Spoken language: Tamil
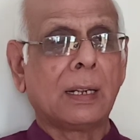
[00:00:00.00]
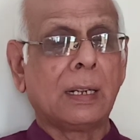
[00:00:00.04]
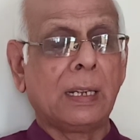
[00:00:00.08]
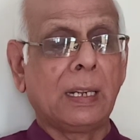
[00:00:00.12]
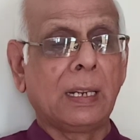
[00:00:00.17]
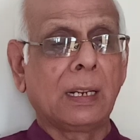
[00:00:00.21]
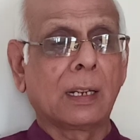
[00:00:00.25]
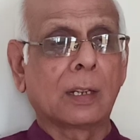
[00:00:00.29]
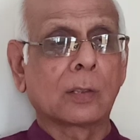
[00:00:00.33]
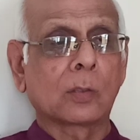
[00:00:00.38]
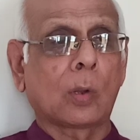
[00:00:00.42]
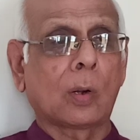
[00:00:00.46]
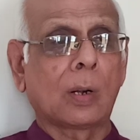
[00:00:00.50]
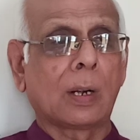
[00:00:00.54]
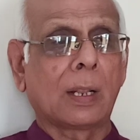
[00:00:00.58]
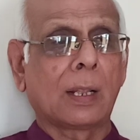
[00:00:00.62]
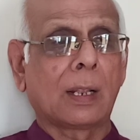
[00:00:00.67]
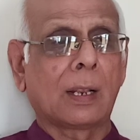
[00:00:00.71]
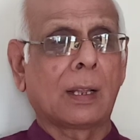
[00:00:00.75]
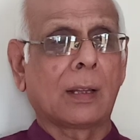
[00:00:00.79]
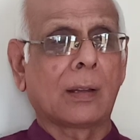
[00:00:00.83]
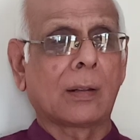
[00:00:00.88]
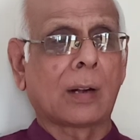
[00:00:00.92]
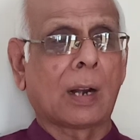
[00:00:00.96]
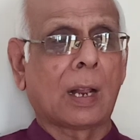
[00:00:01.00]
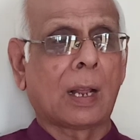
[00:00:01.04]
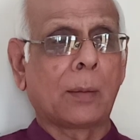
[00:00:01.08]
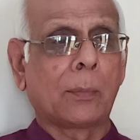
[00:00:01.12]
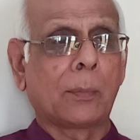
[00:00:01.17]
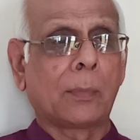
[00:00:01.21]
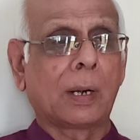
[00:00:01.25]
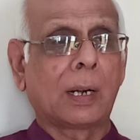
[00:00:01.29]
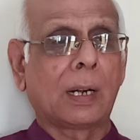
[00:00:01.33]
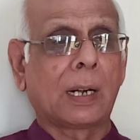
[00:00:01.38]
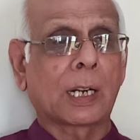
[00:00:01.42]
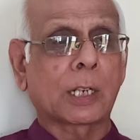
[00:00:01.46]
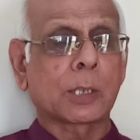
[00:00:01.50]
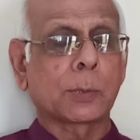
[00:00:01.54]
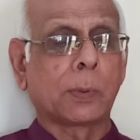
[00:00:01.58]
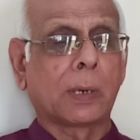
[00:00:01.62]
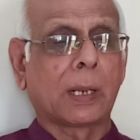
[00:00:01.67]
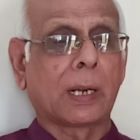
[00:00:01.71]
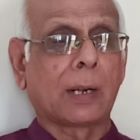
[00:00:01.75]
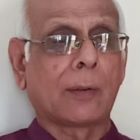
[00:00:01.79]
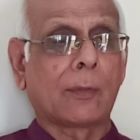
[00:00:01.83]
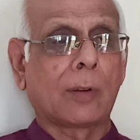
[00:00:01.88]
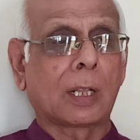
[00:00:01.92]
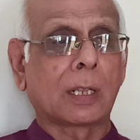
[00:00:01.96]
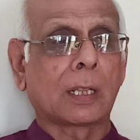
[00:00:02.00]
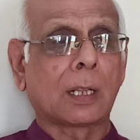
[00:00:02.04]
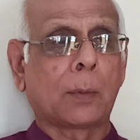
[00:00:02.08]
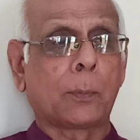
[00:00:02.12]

நீங்கள் சொன்ன ராமன் லக்ஷ்மணனை வா